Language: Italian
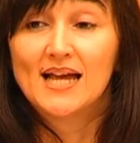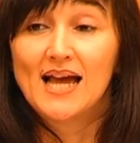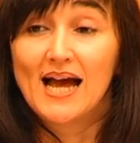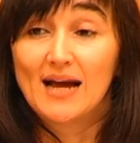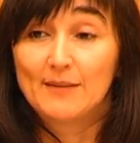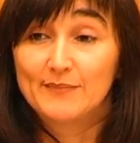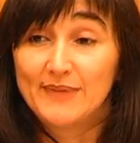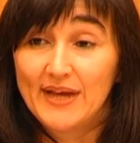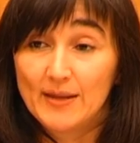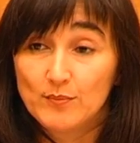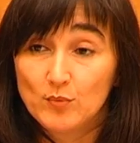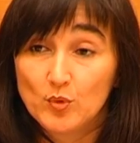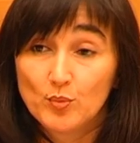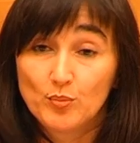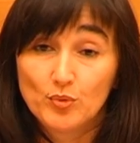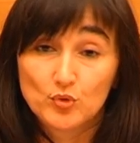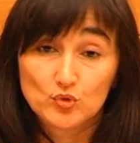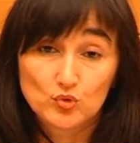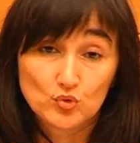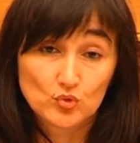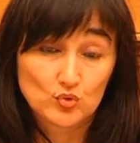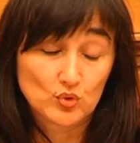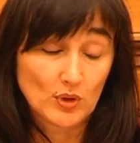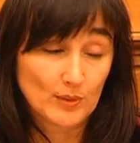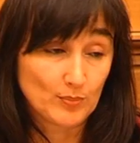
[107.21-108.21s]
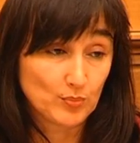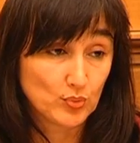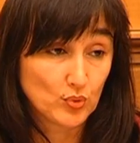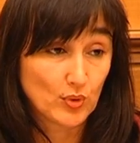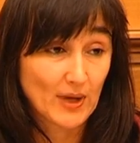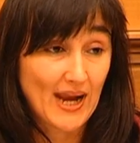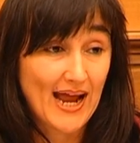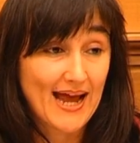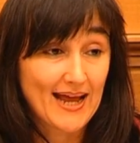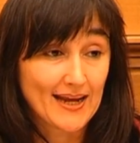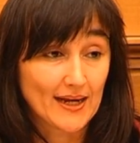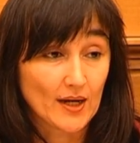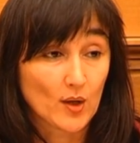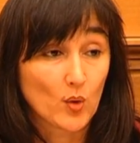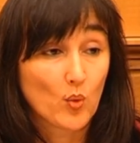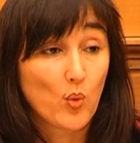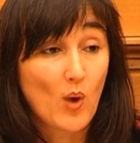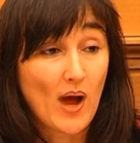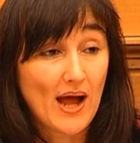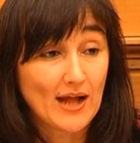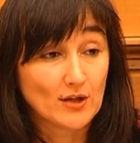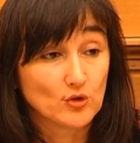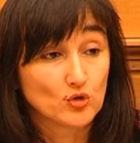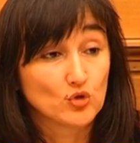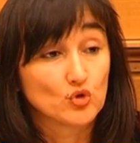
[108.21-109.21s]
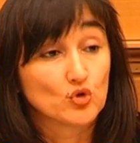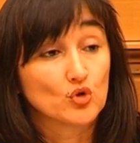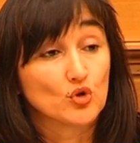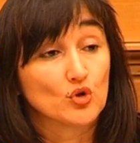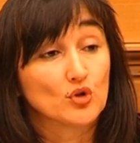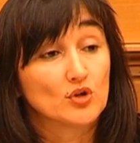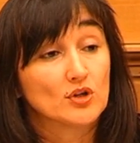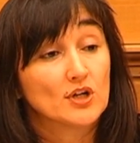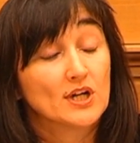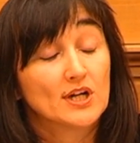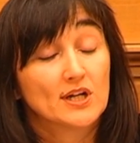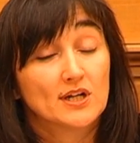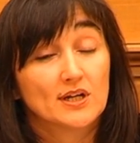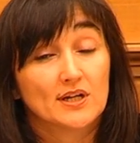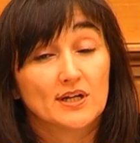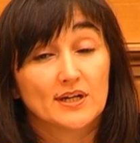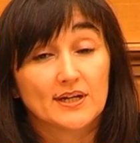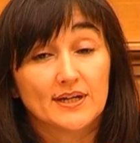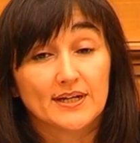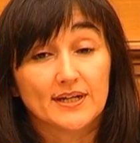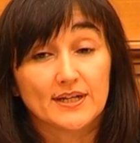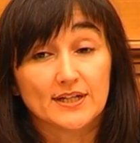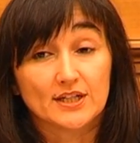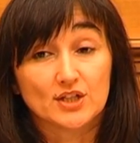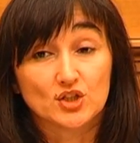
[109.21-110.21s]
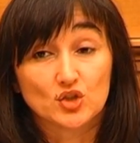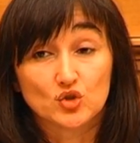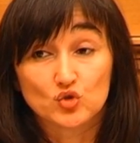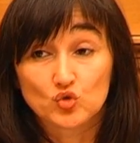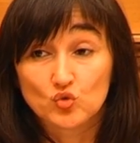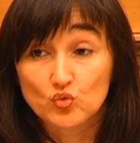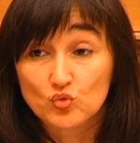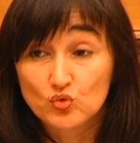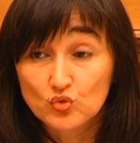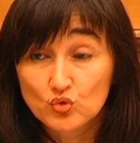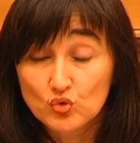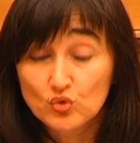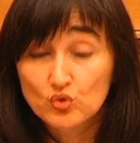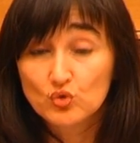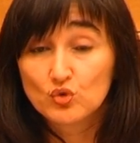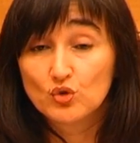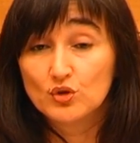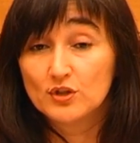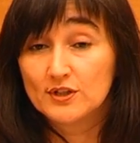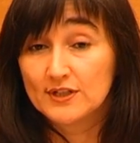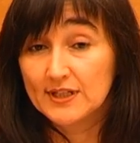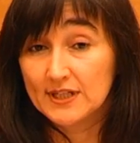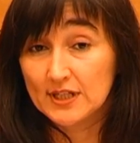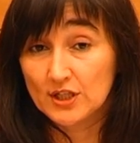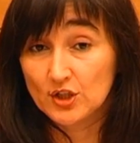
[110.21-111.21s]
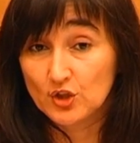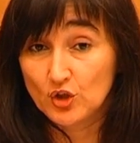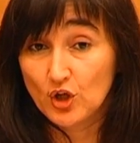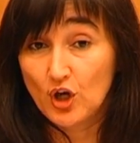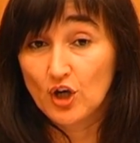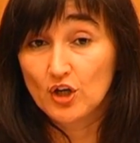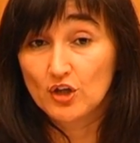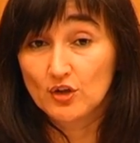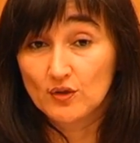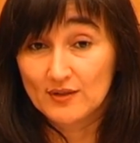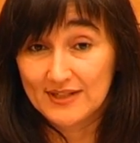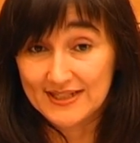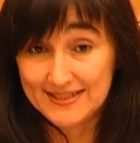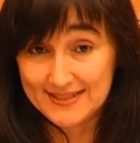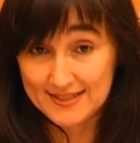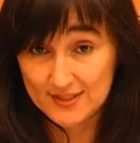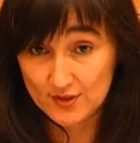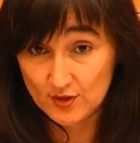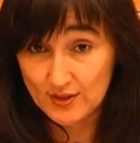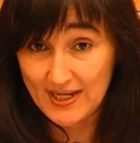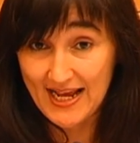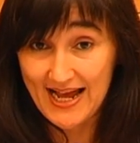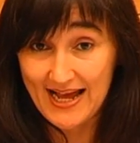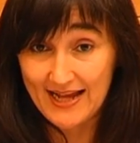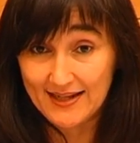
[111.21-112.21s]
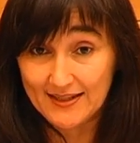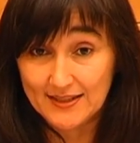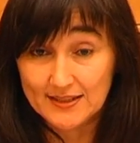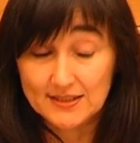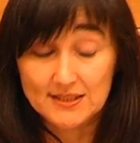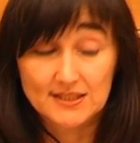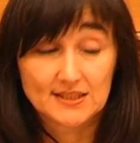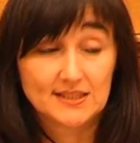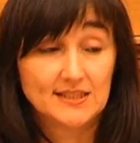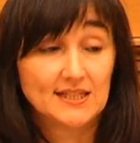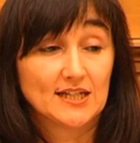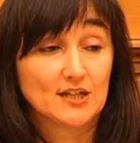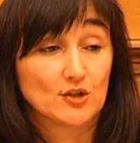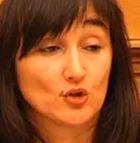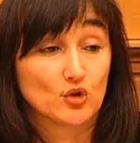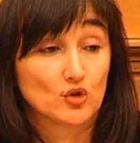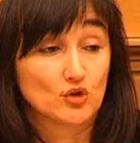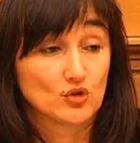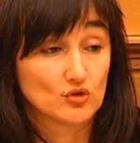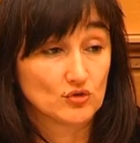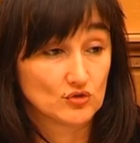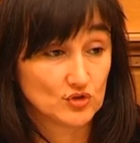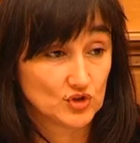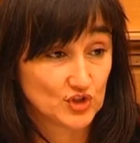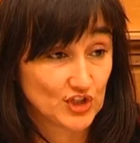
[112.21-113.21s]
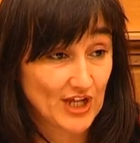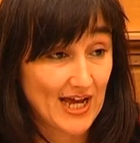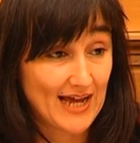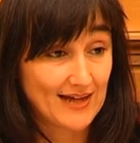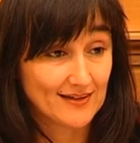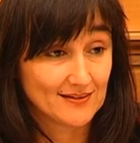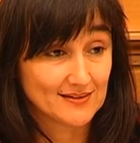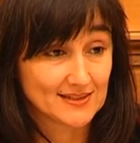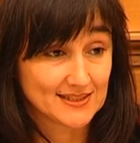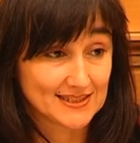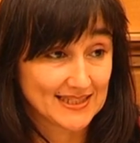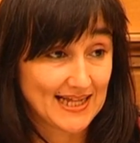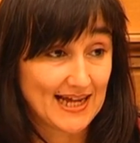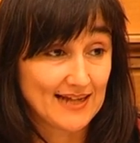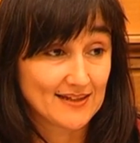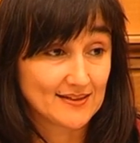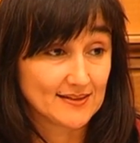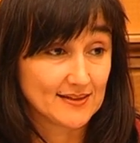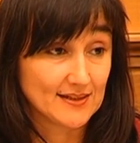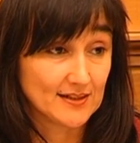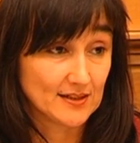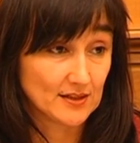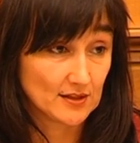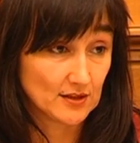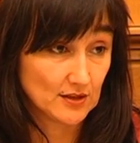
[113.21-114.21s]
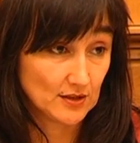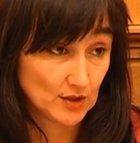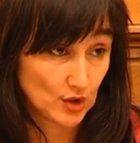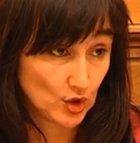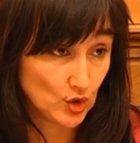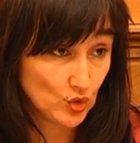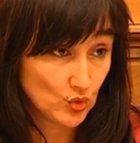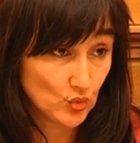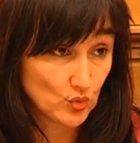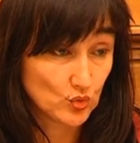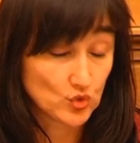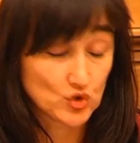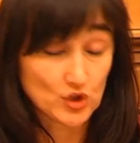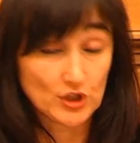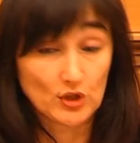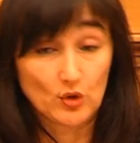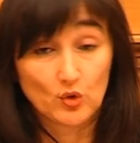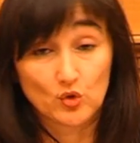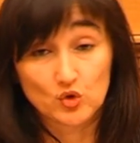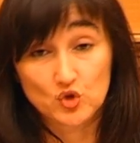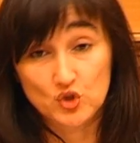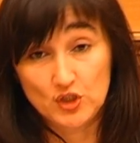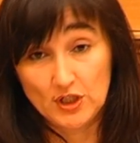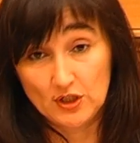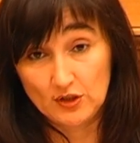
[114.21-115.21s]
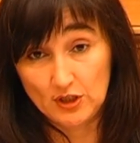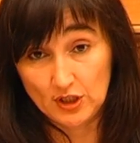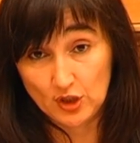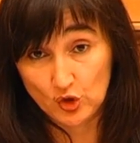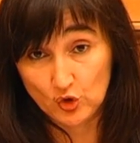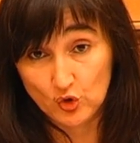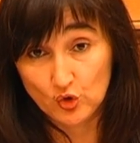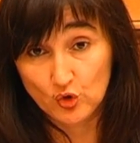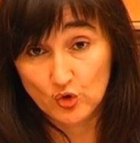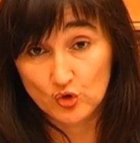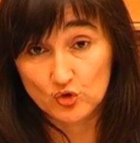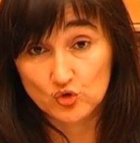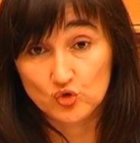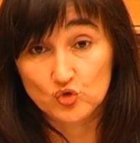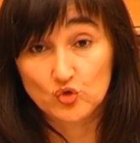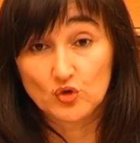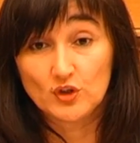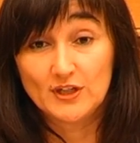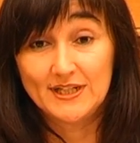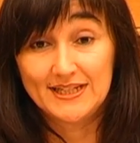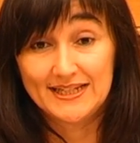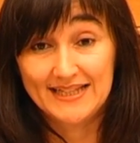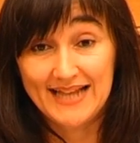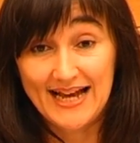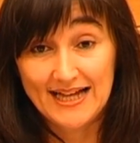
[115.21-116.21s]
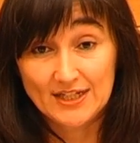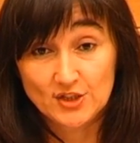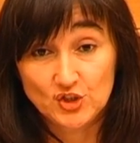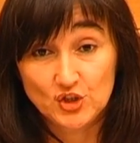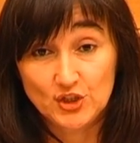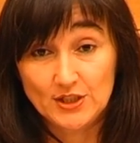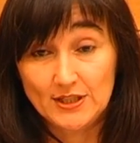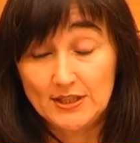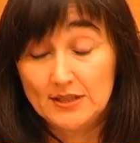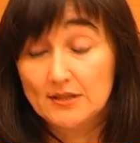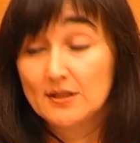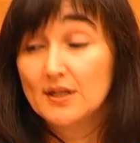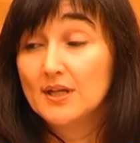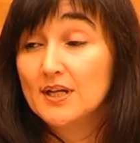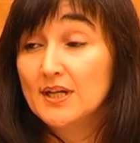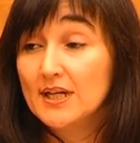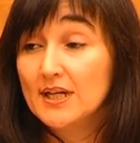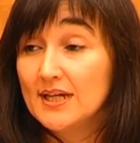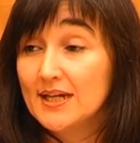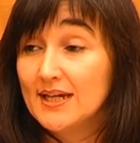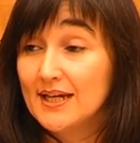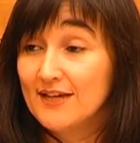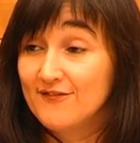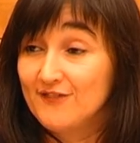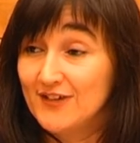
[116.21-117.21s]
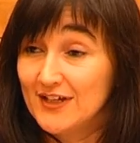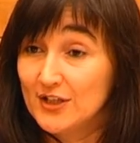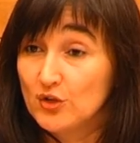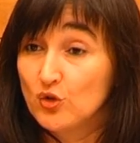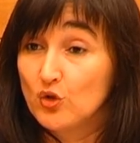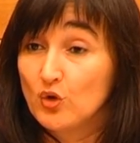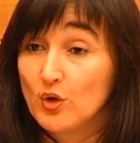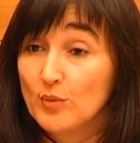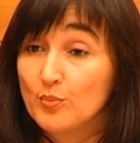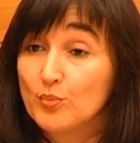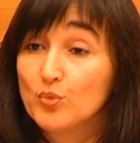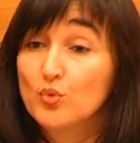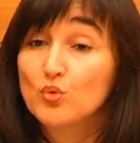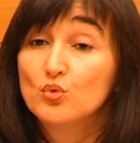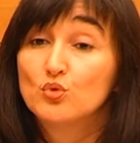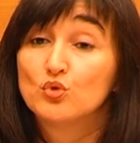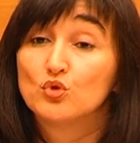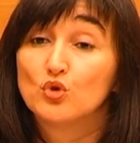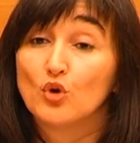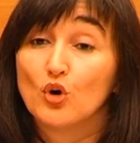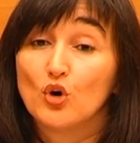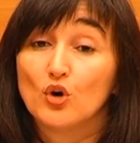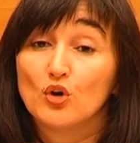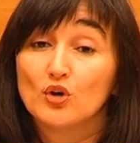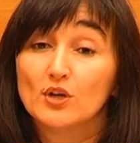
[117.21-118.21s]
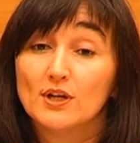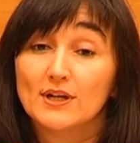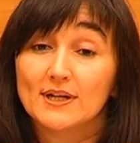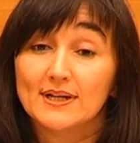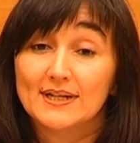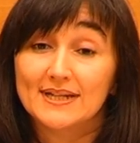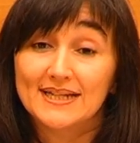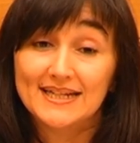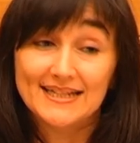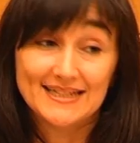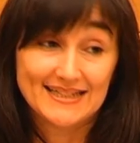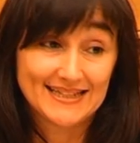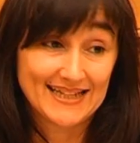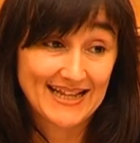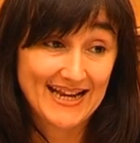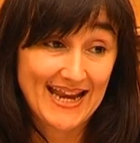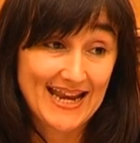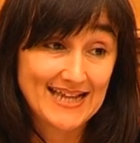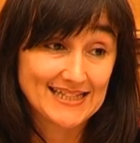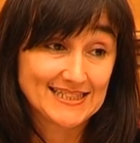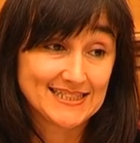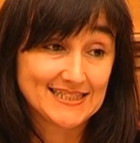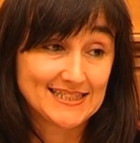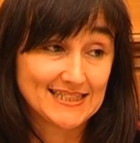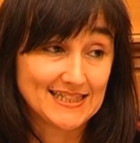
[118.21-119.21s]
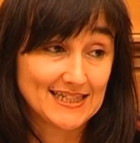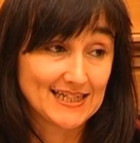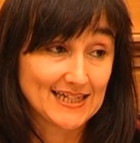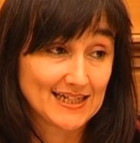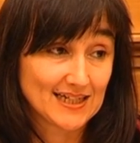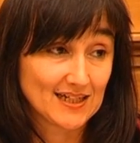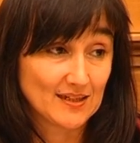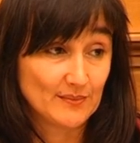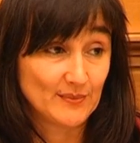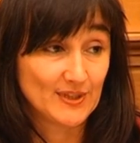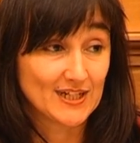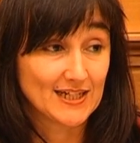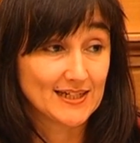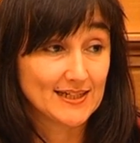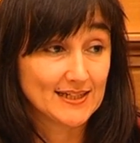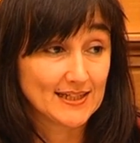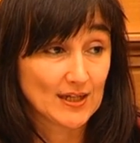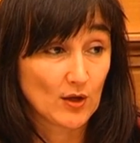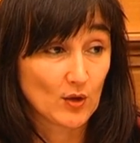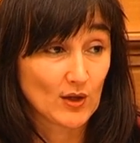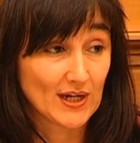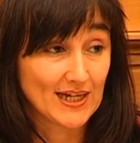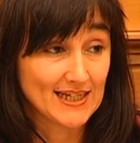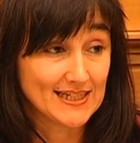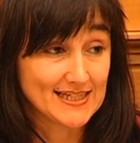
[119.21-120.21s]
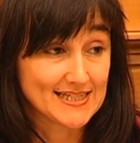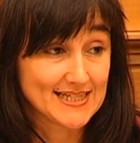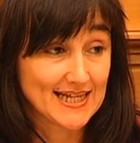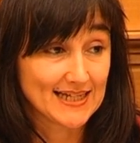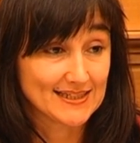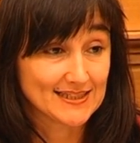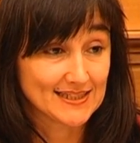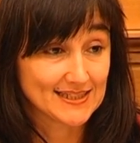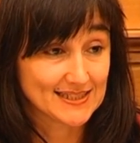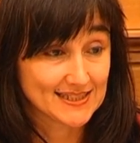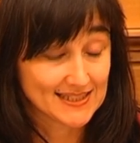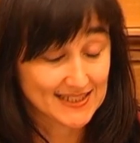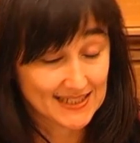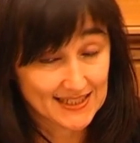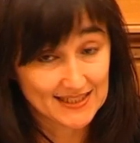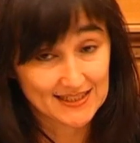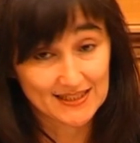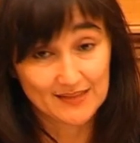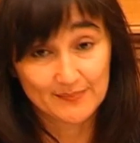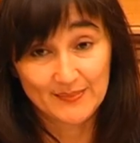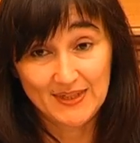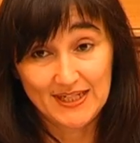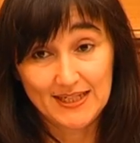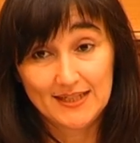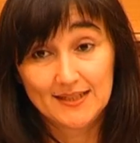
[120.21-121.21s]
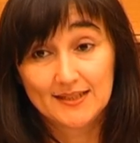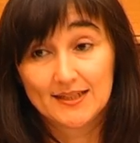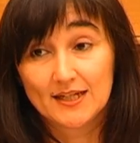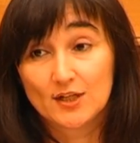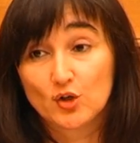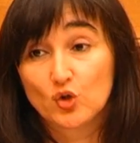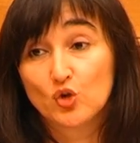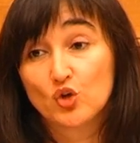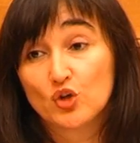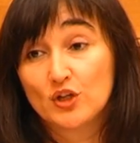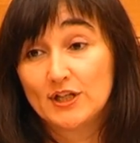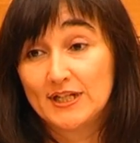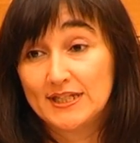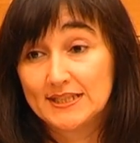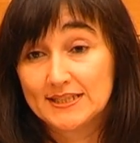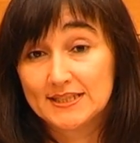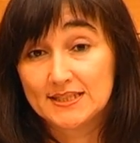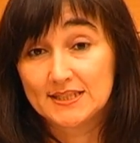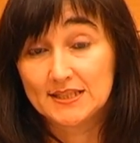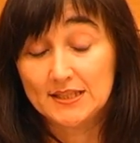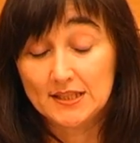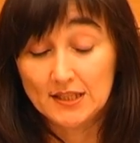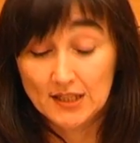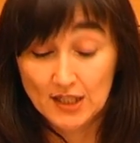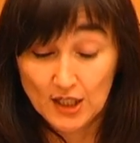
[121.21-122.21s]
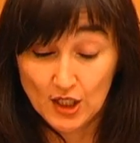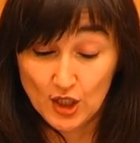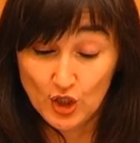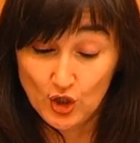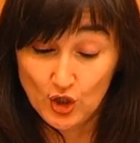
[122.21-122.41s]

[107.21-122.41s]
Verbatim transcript: Abbiamo potuto appurare quanto eh, su tutto il territorio nazionale siano già state chiuse o siano in corso indagini che vedono appunto eh, gli interessi della criminalità organizzata strettamente connessi